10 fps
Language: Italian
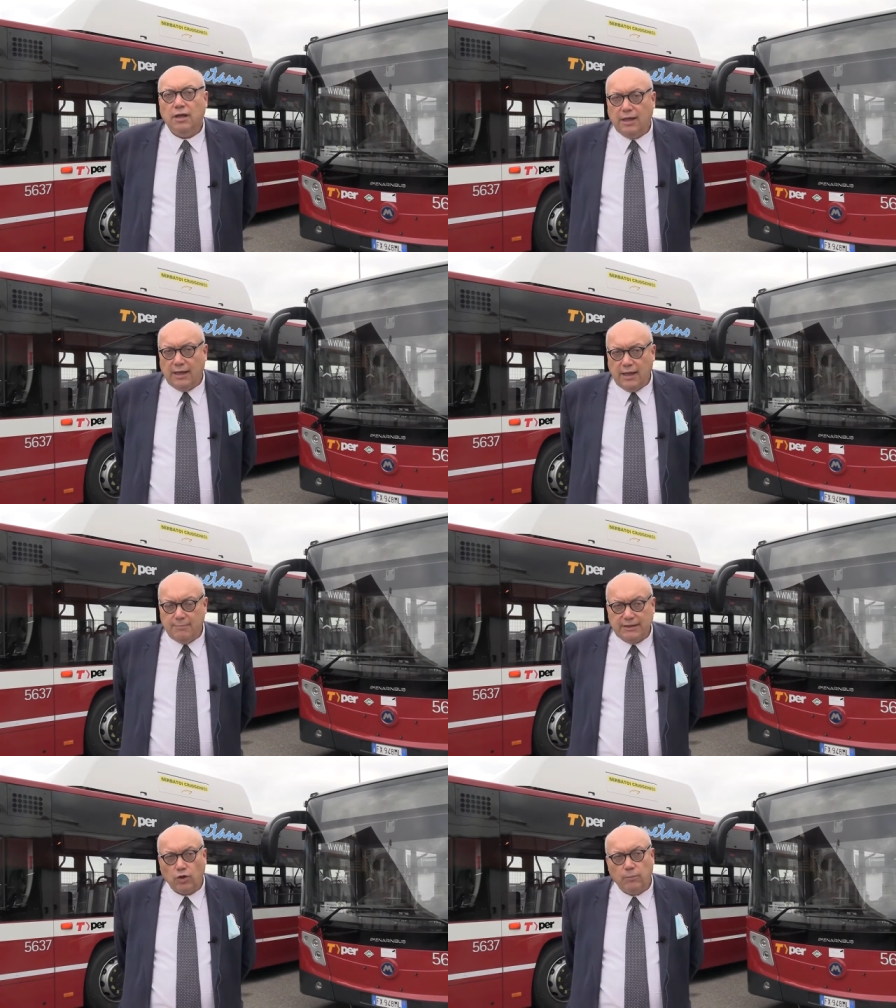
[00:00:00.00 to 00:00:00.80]
eh,
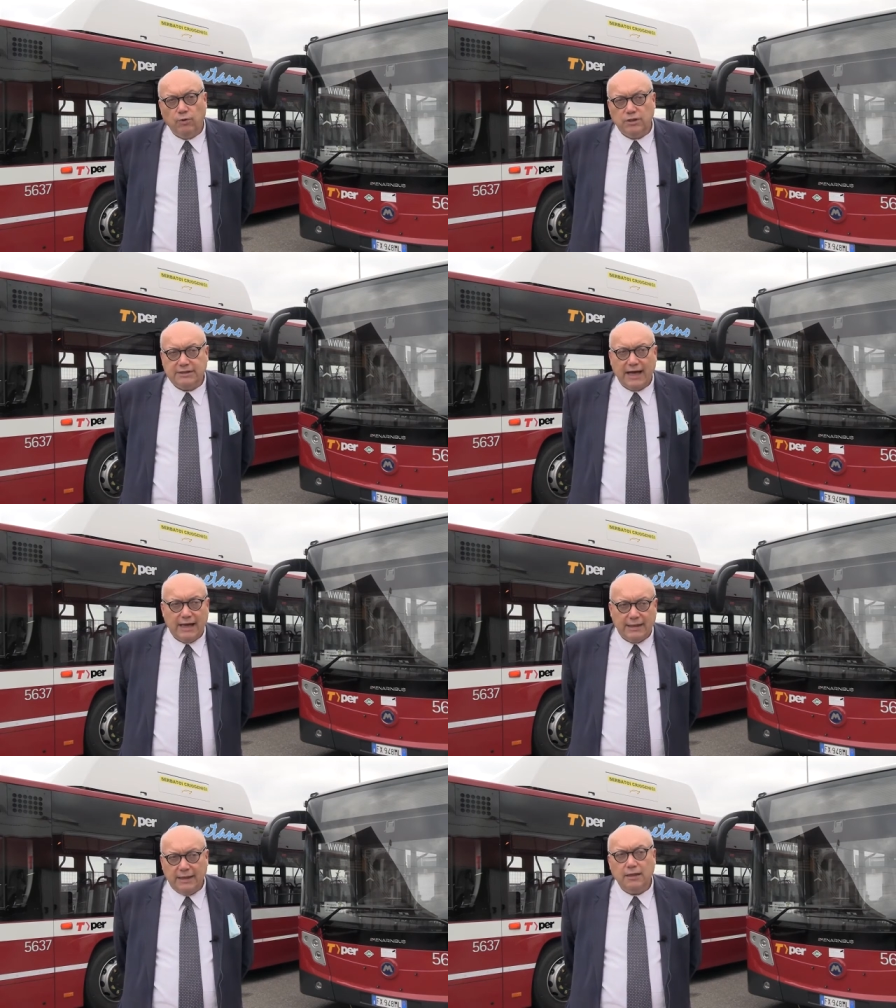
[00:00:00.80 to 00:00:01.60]

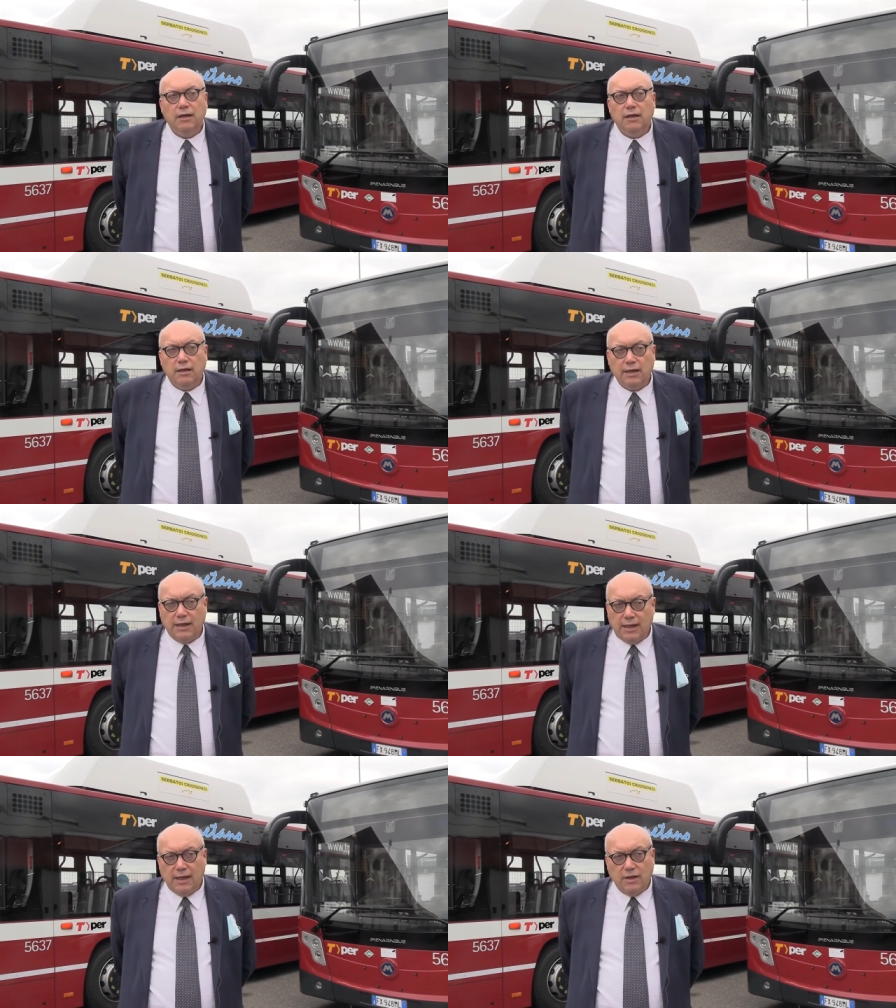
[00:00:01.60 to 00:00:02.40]
metropolitani
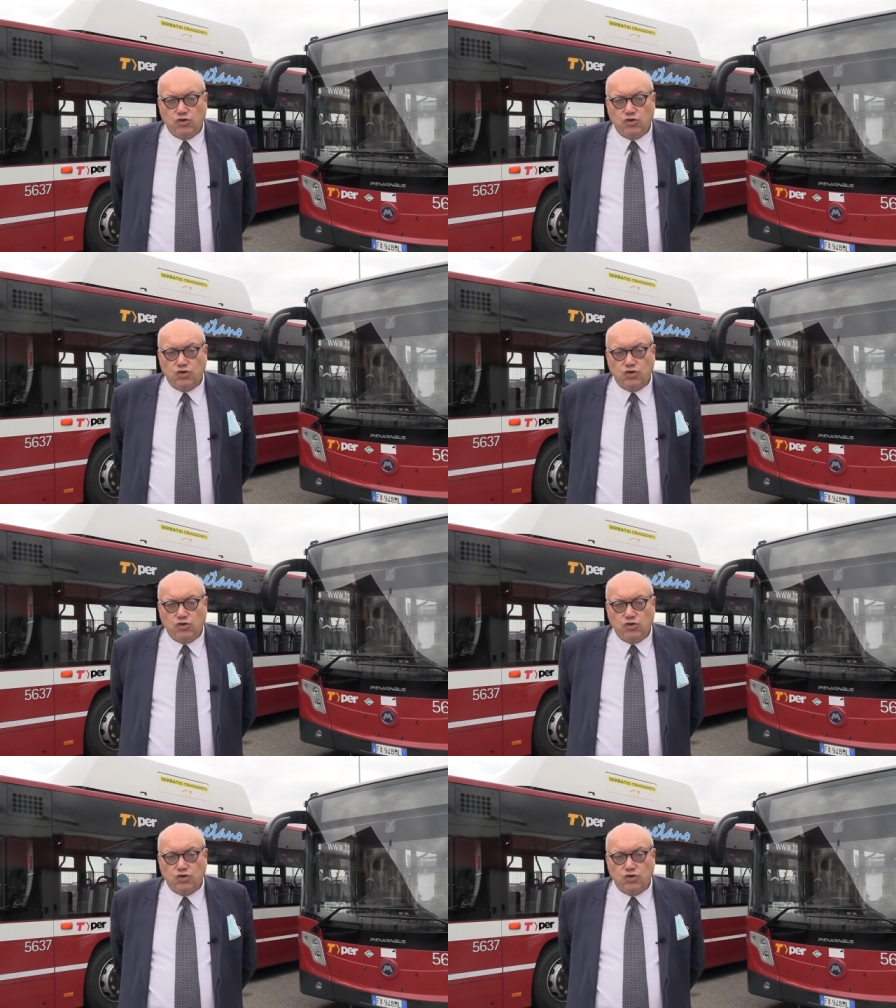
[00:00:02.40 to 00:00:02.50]
eh,